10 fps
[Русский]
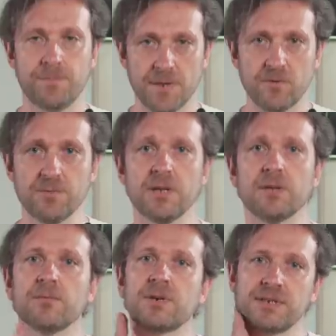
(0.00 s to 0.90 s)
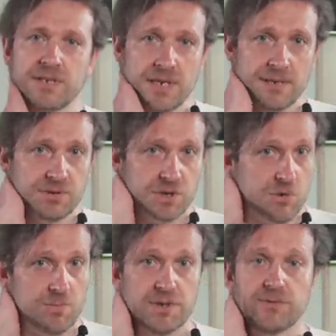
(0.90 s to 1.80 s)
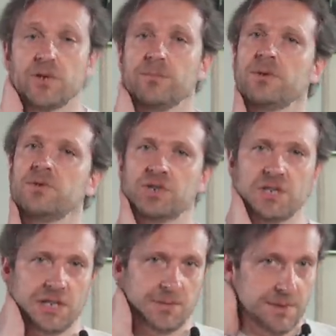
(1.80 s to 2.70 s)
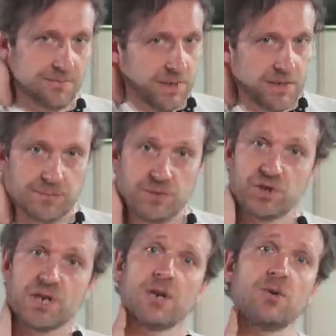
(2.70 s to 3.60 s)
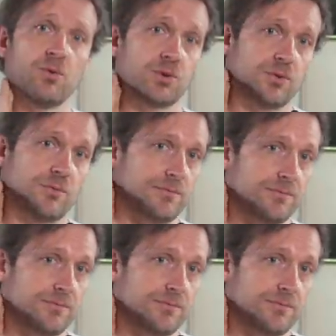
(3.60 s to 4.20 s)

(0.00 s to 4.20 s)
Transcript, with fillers: Первым делом мы растираем шею произвольными движениями, смещая кожу.